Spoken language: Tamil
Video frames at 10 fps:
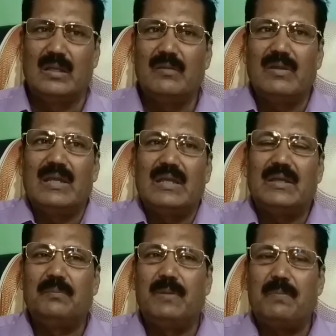எனவே
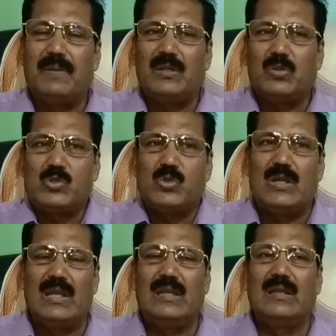இப்படிப்பட்ட ஒரு
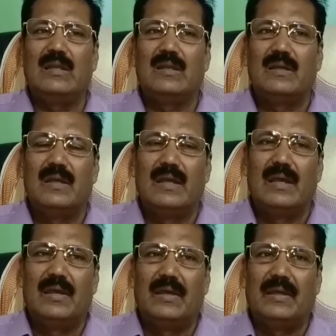சூழலில்
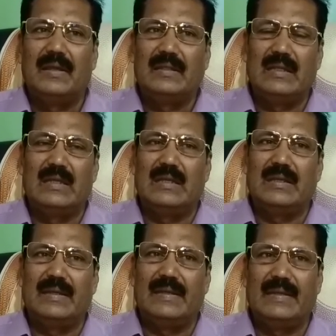இது
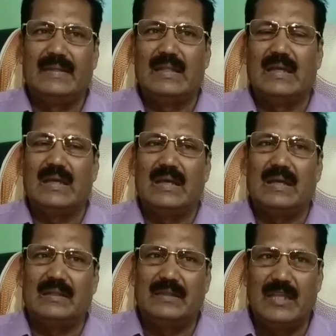இந்த
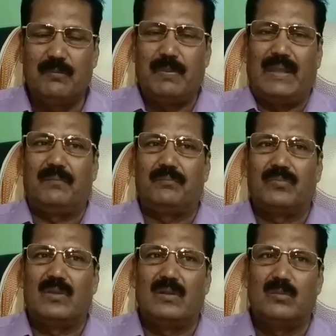தீர்ப்பை
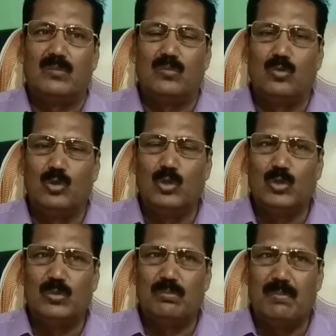முழு
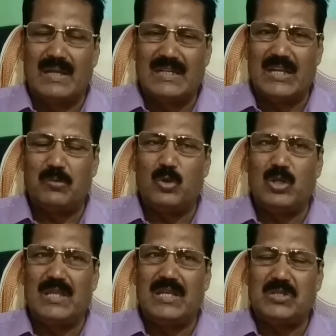
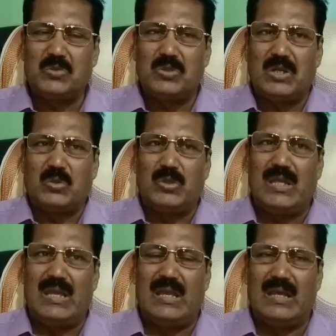மன்னறிவோடு
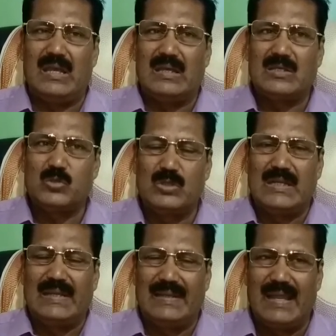ஏற்றுக்கொள்ளக்கூடிய
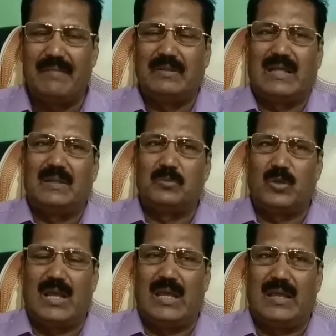சூழ்நிலை இல்லாவிட்டாலும் கூட